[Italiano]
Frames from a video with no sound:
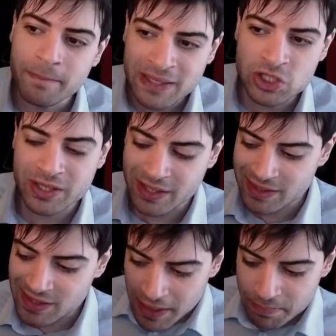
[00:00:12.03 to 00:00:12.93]
mangiate
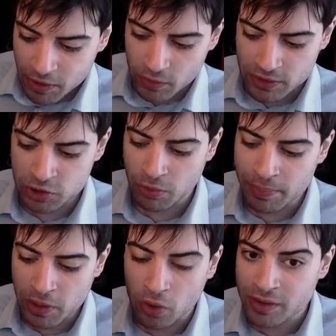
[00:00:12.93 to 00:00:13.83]
sempre quel cibo
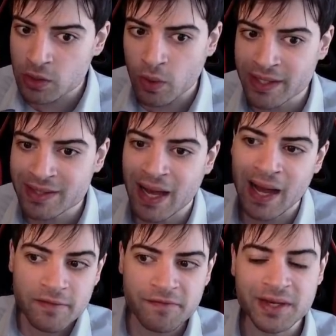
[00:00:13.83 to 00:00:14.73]
però di qualità
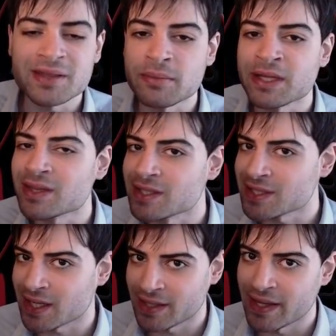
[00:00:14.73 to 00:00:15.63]
infinitamente
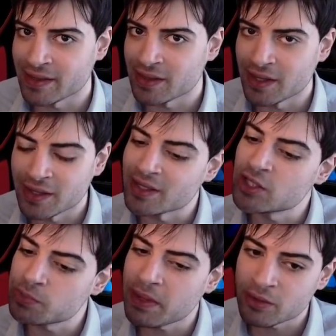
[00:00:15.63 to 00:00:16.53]
scadente
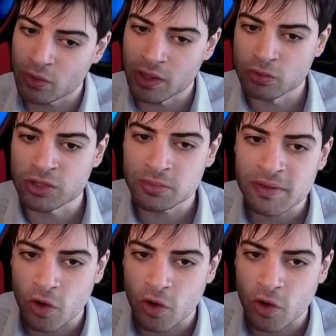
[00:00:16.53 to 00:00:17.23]
rispetto alle ultime